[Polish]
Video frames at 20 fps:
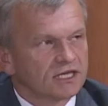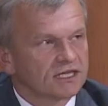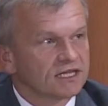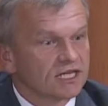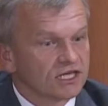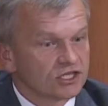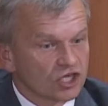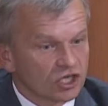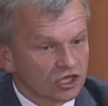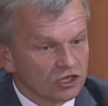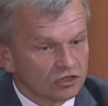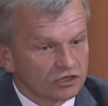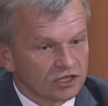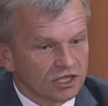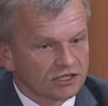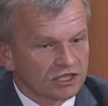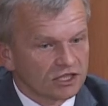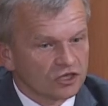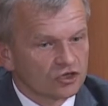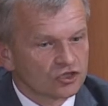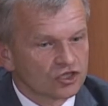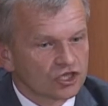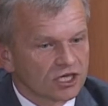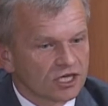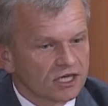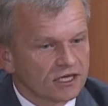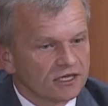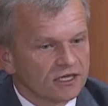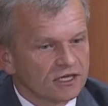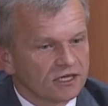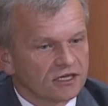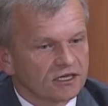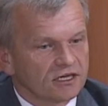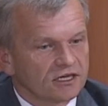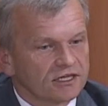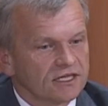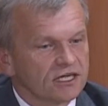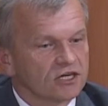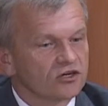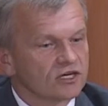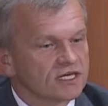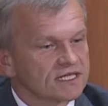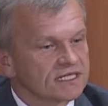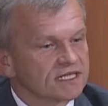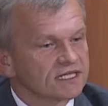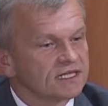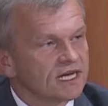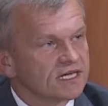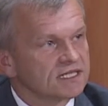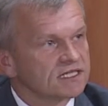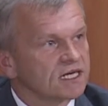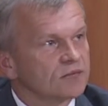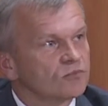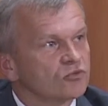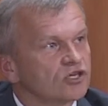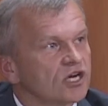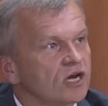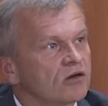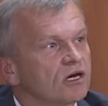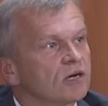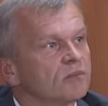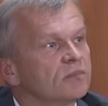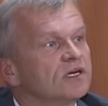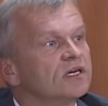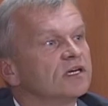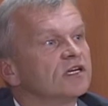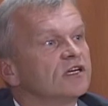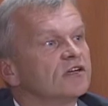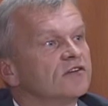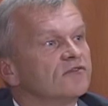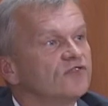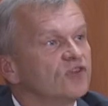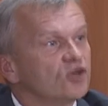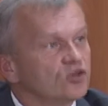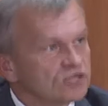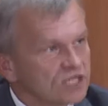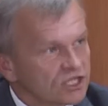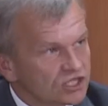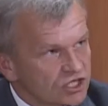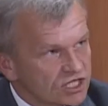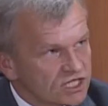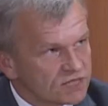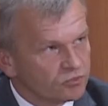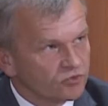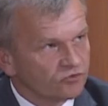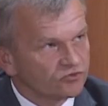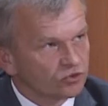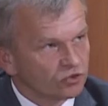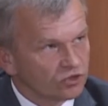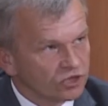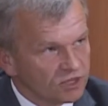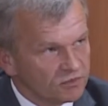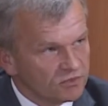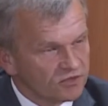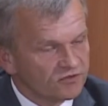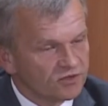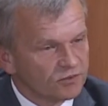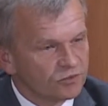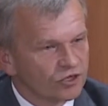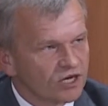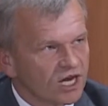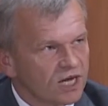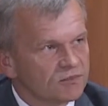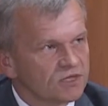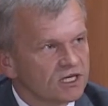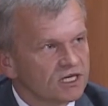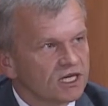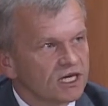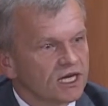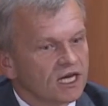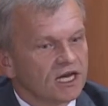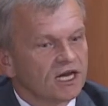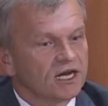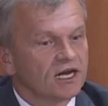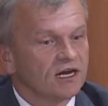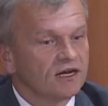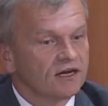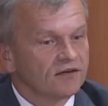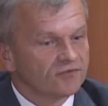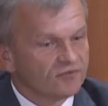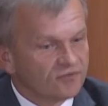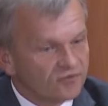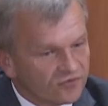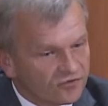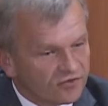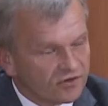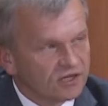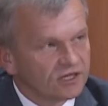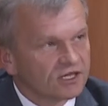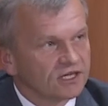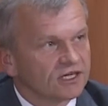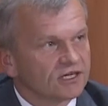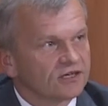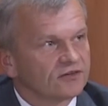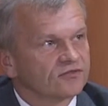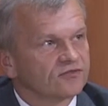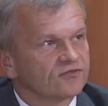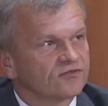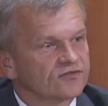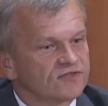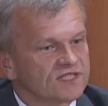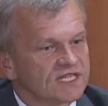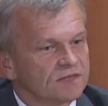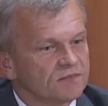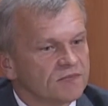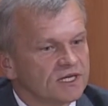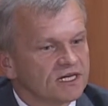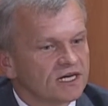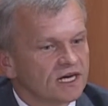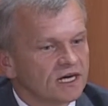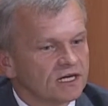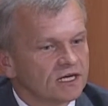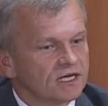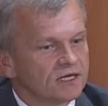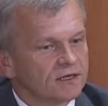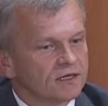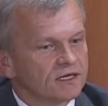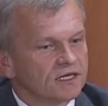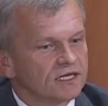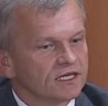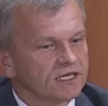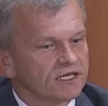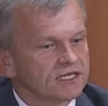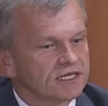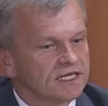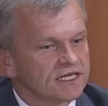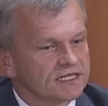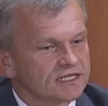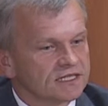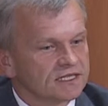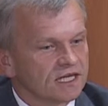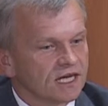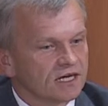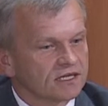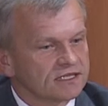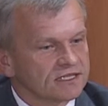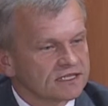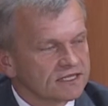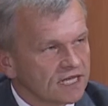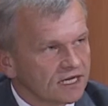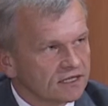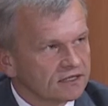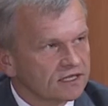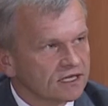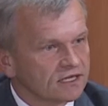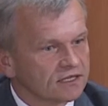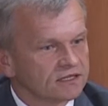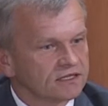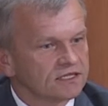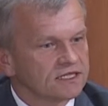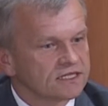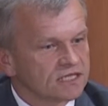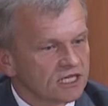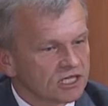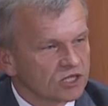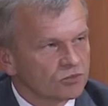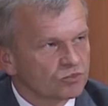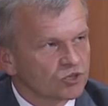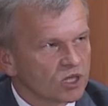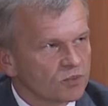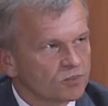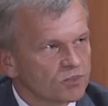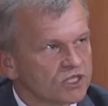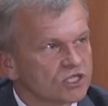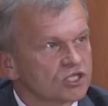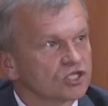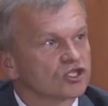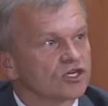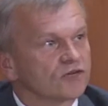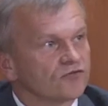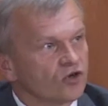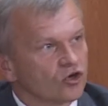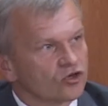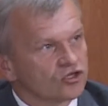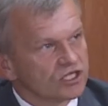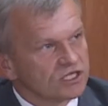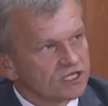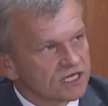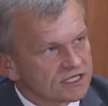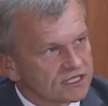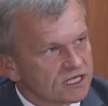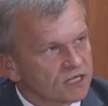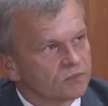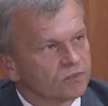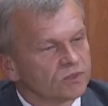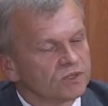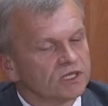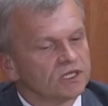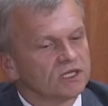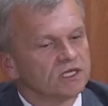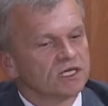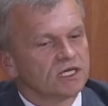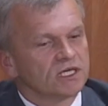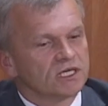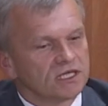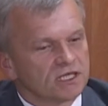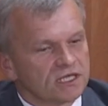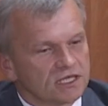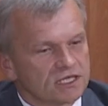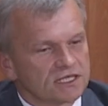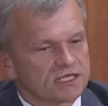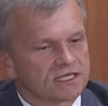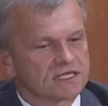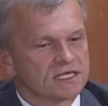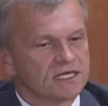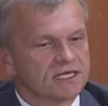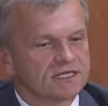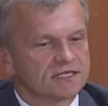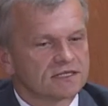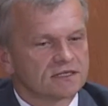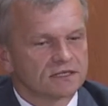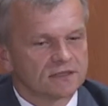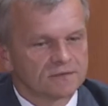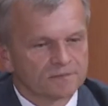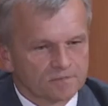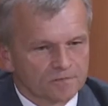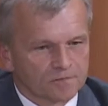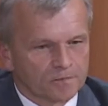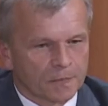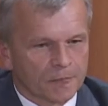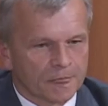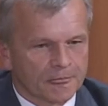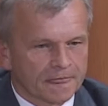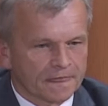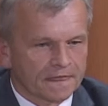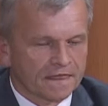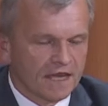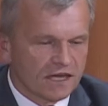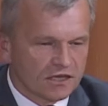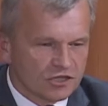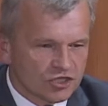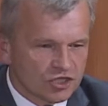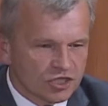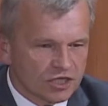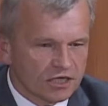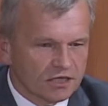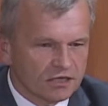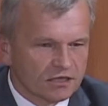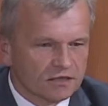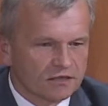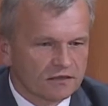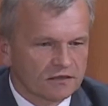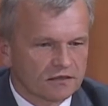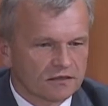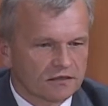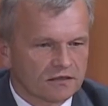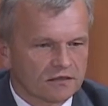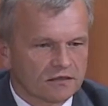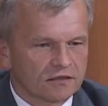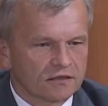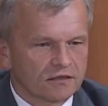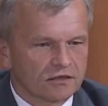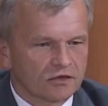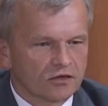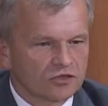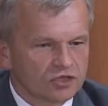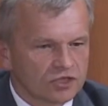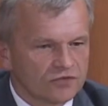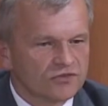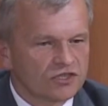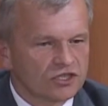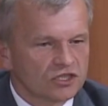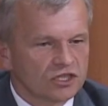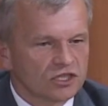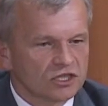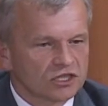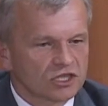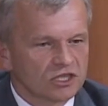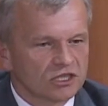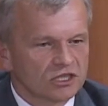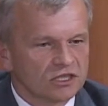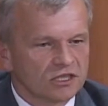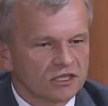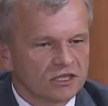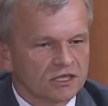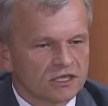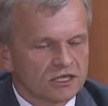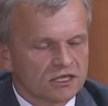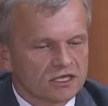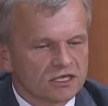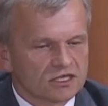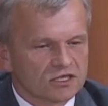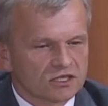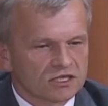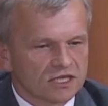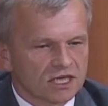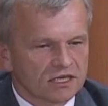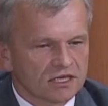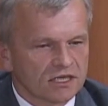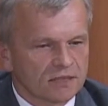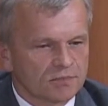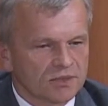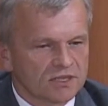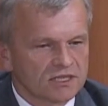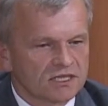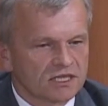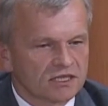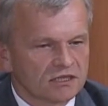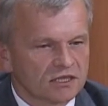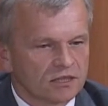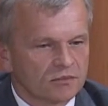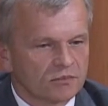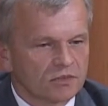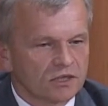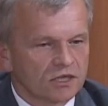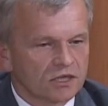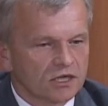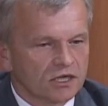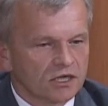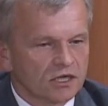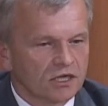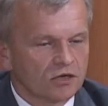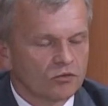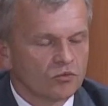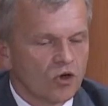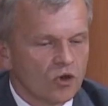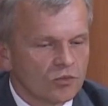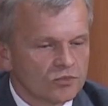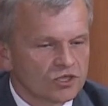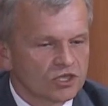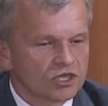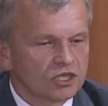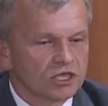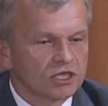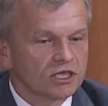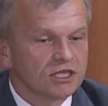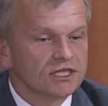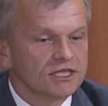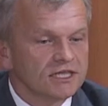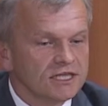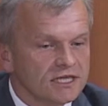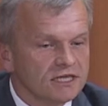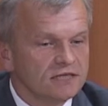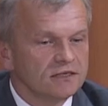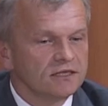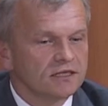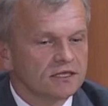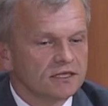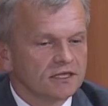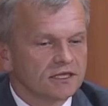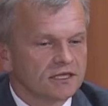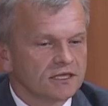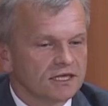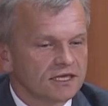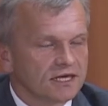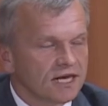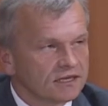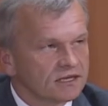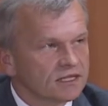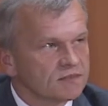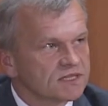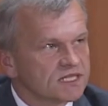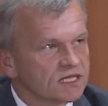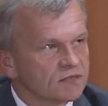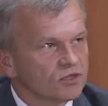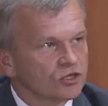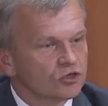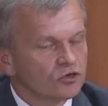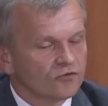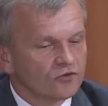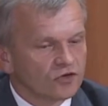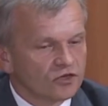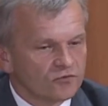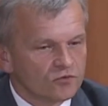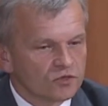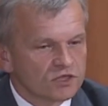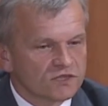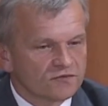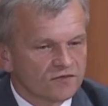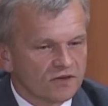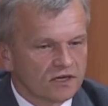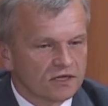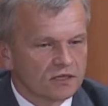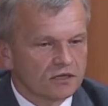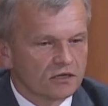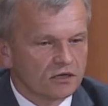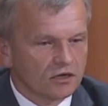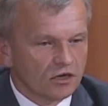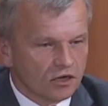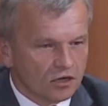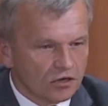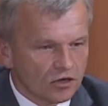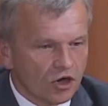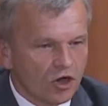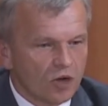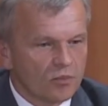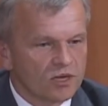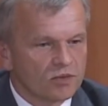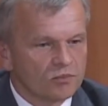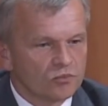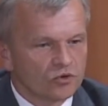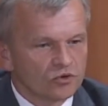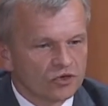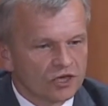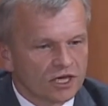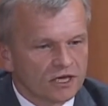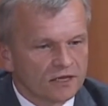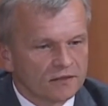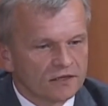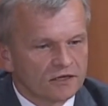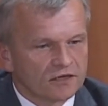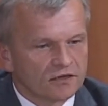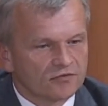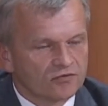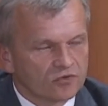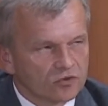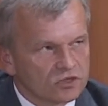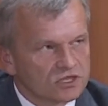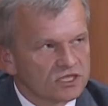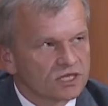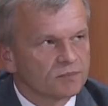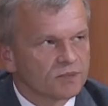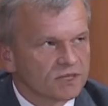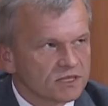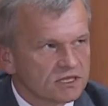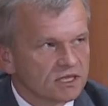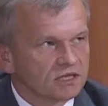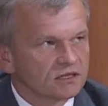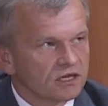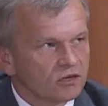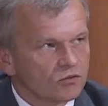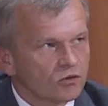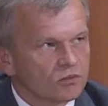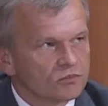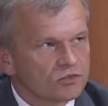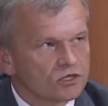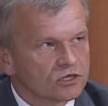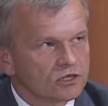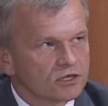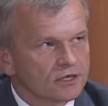Dlaczego? Dlatego, że jego rezygnacja musiałaby wiązać się z powtórnymi wyborami, a w, w sejmikach E, jest taki standard, jest taki przepis, że wchodzi następny e, z listy. Mm, także e, oczywiście, jeżeli zostanę prezydentem Łomży i radnym Sejmiku Województwa, obejmuję funkcję prezydenta Łomży.